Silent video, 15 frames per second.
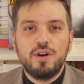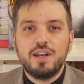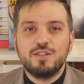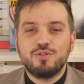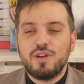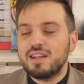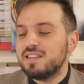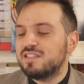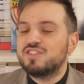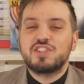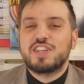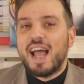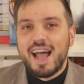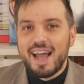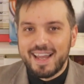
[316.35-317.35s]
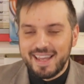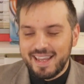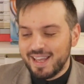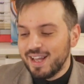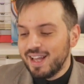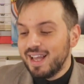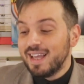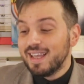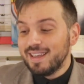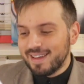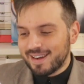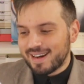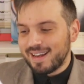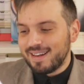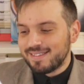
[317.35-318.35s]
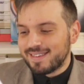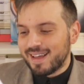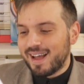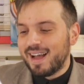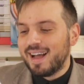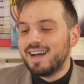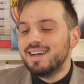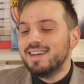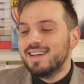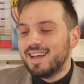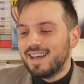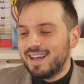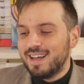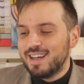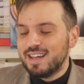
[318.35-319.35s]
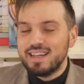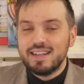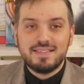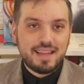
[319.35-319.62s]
l'isola di Sky in realtà eh,